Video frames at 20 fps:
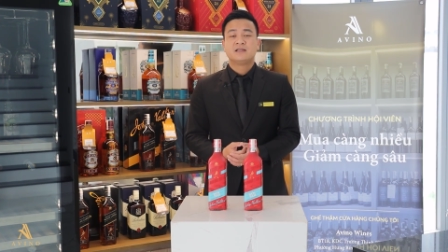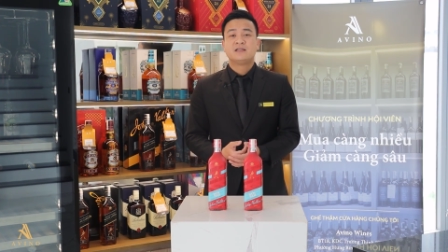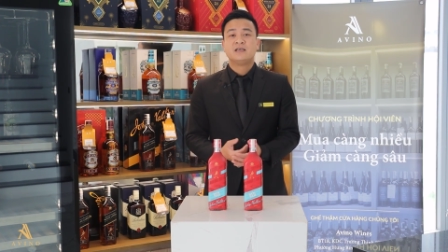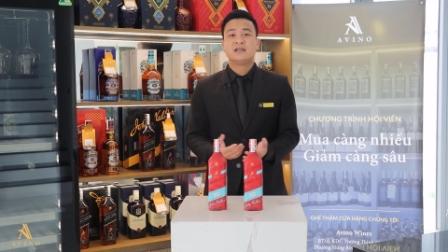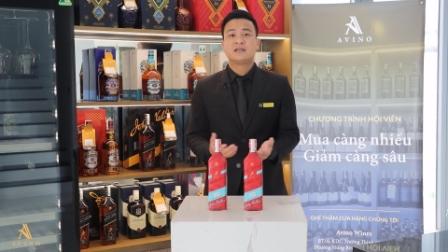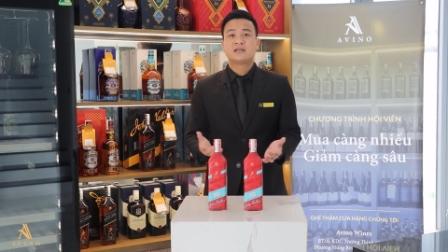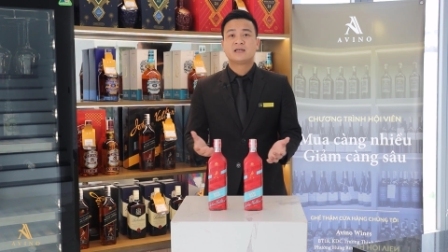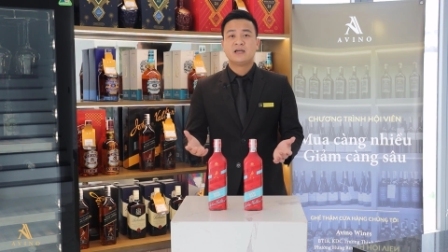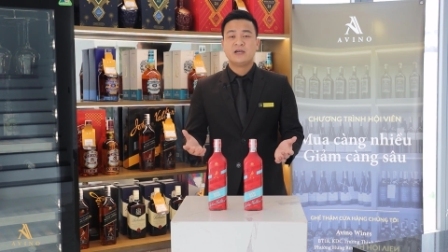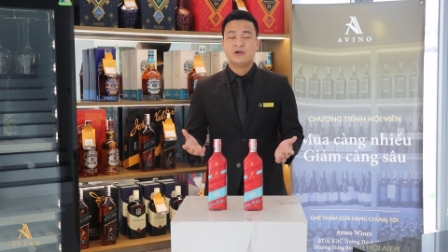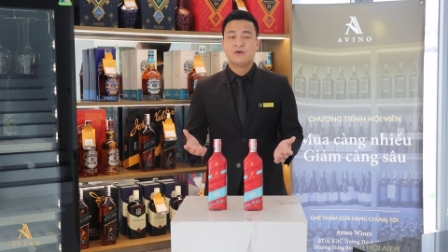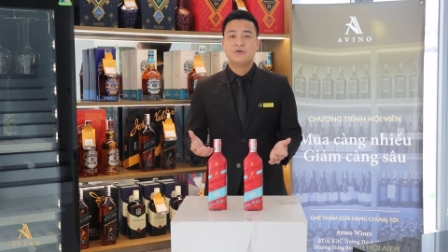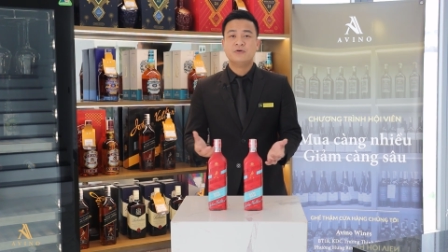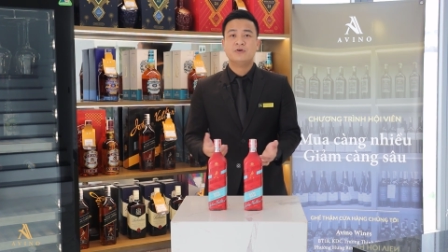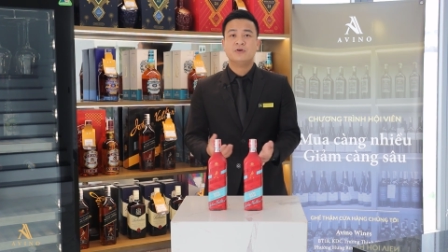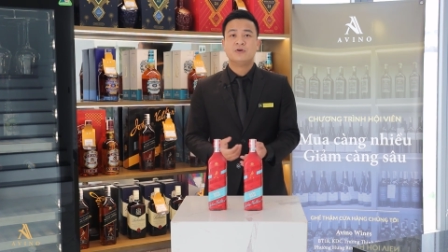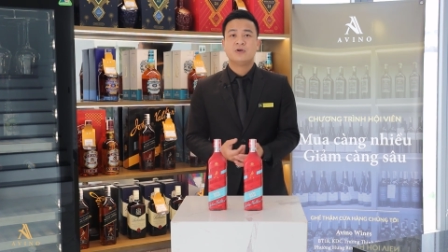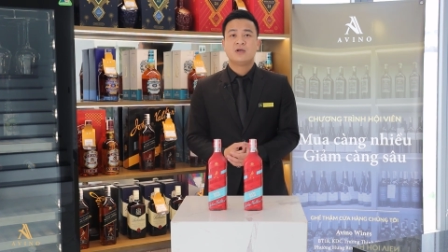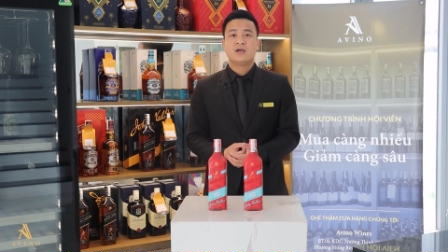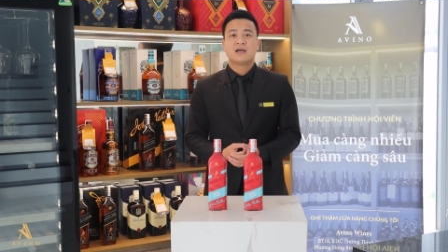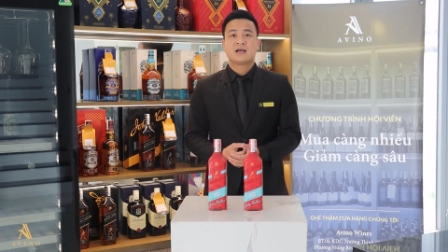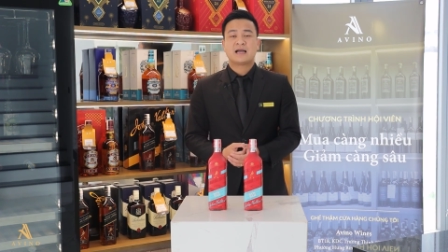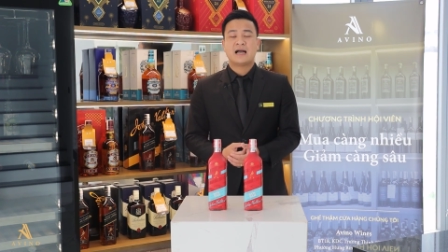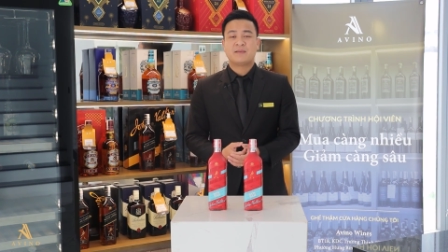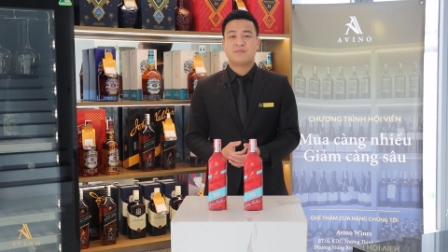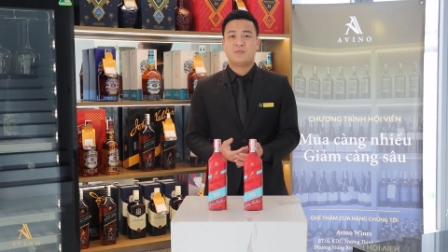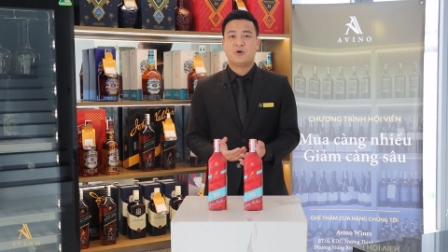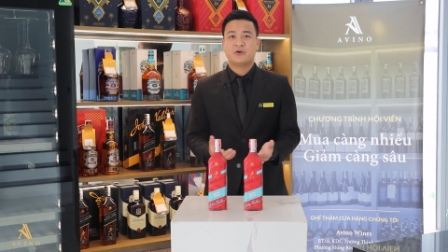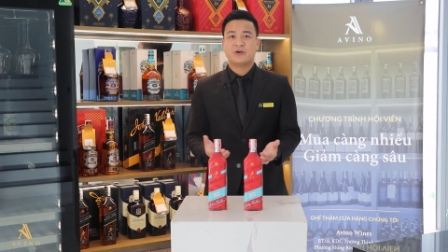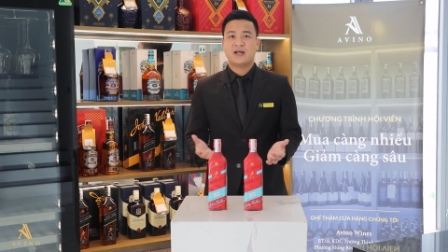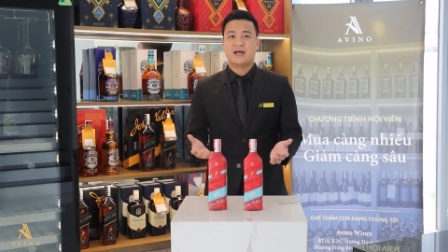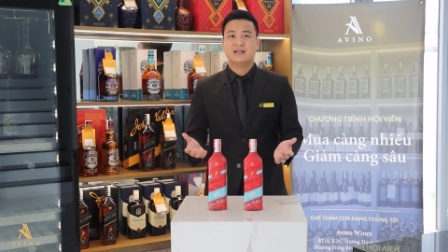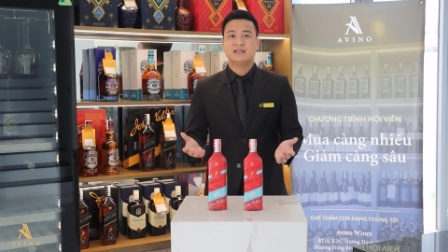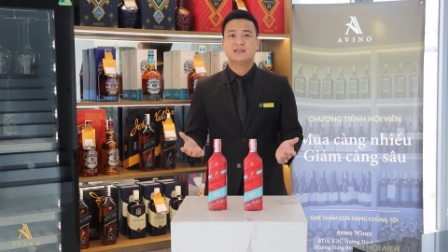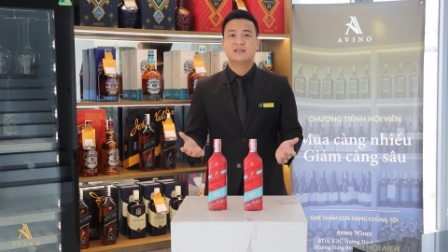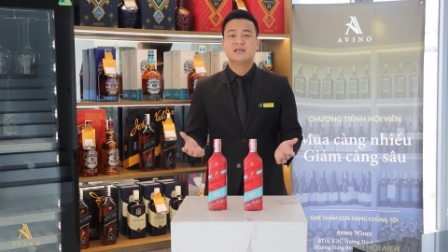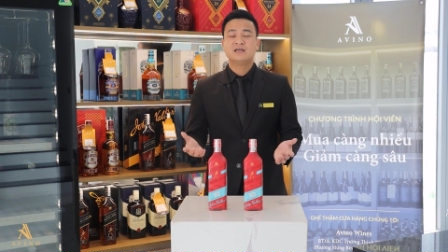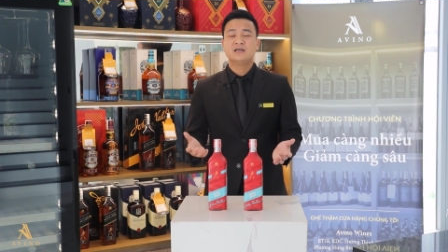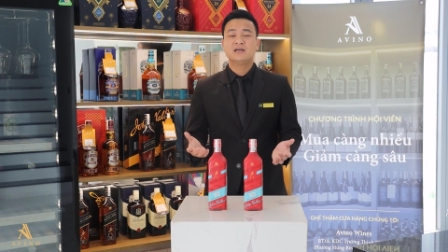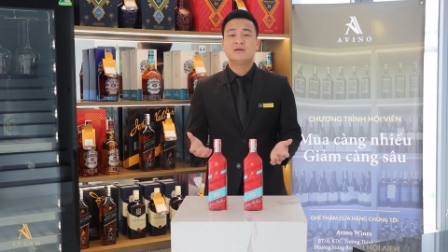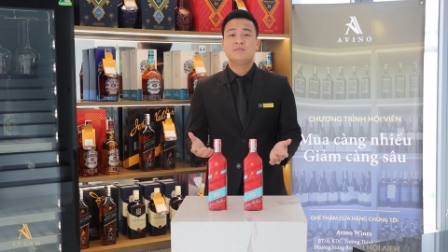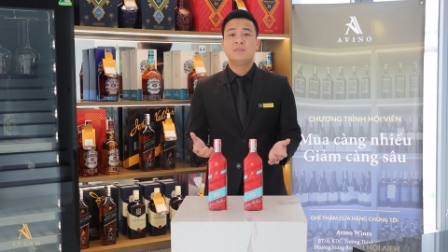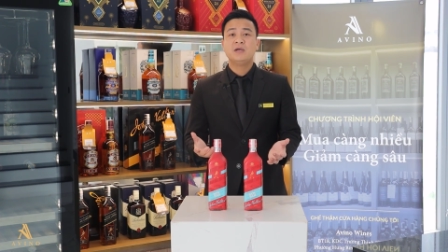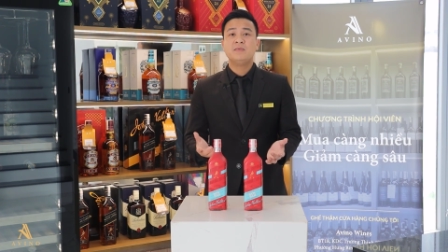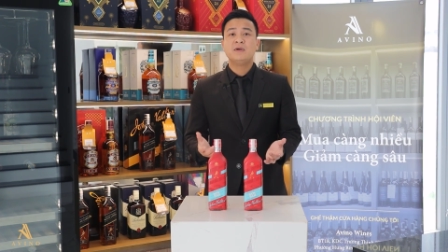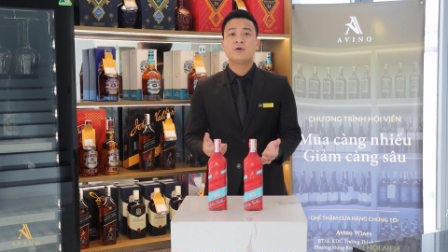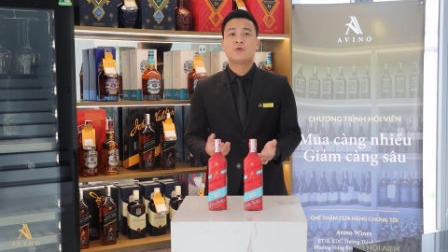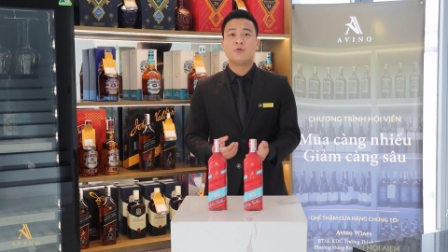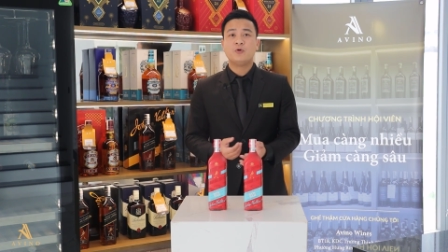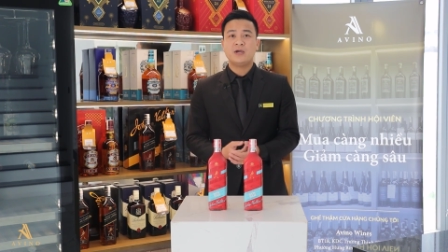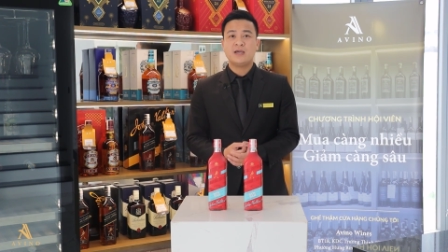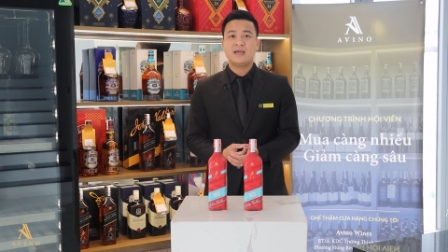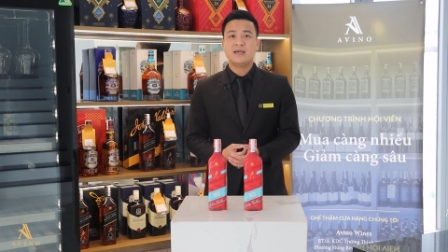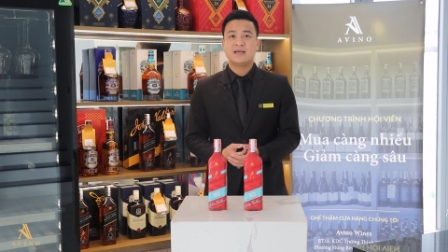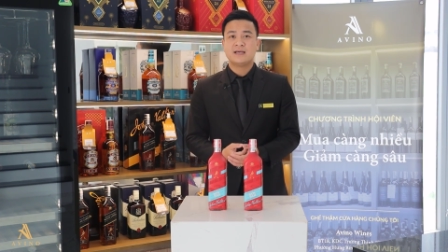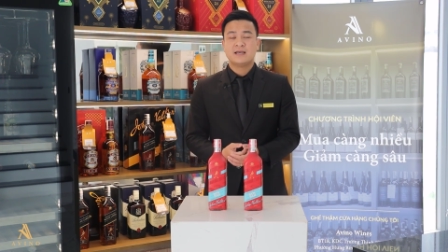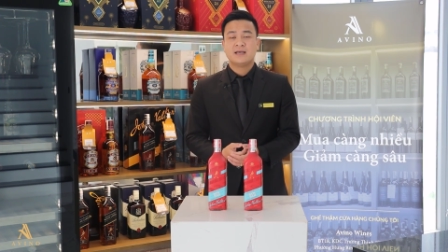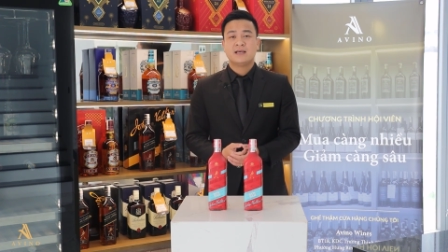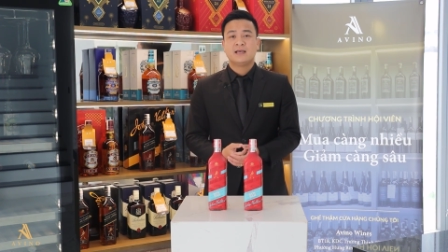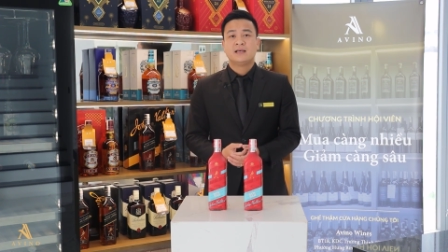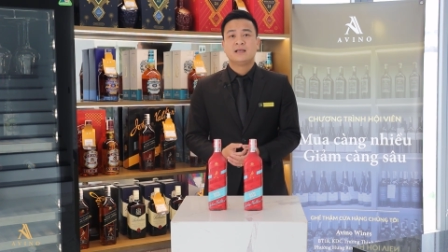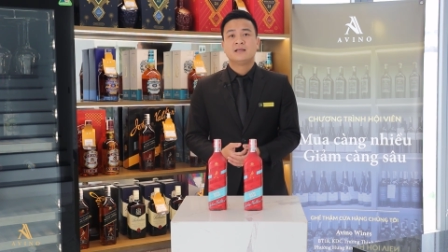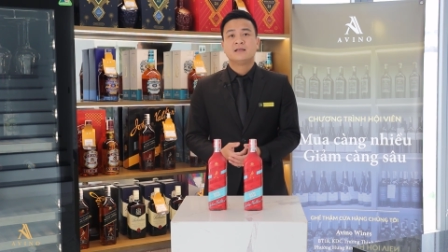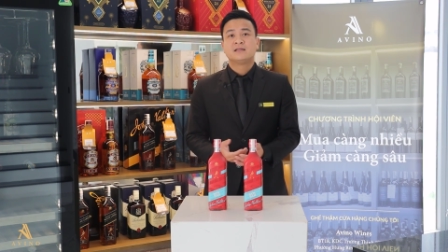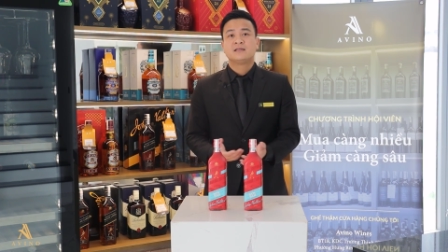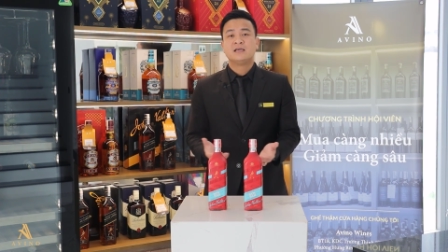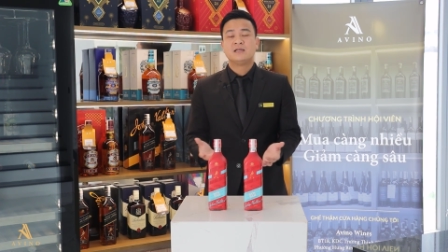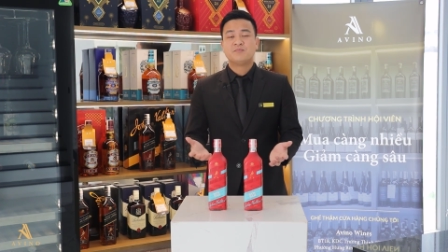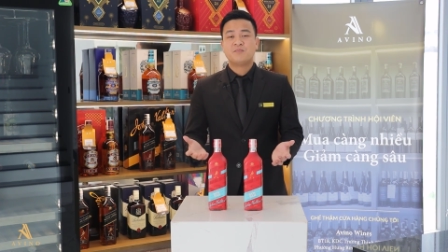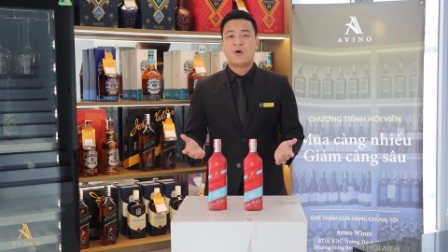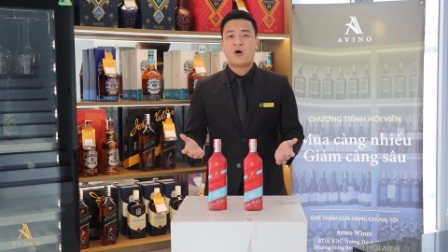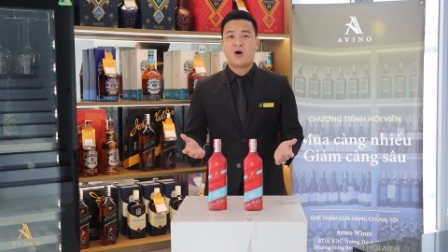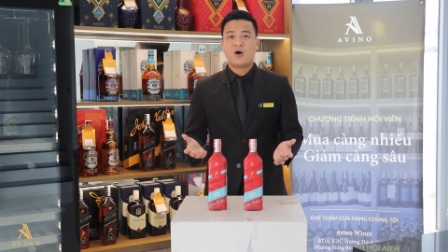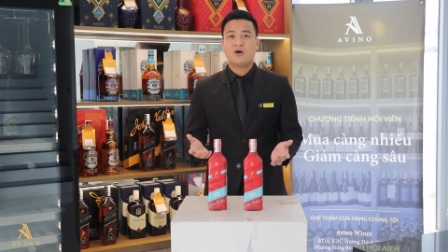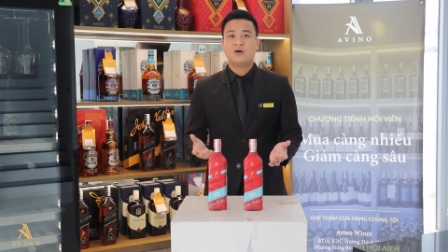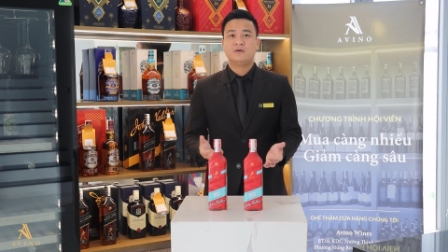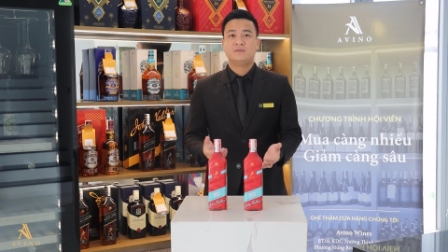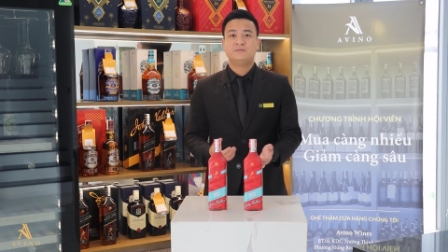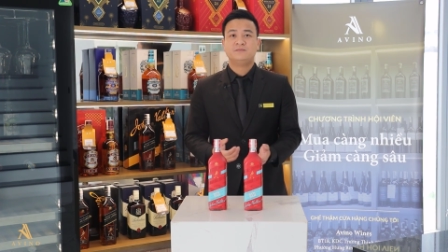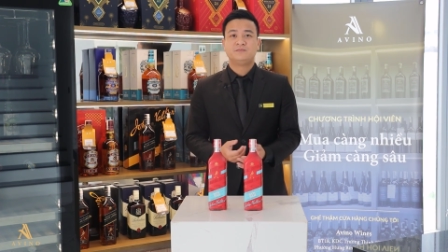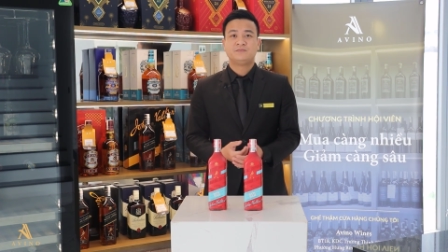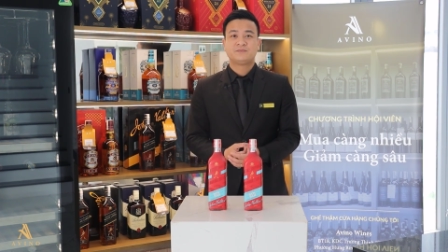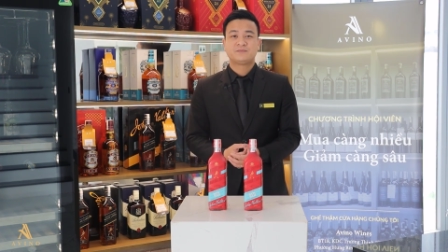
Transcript: thịt kiêu, các món ăn từ BBQ, thịt bò.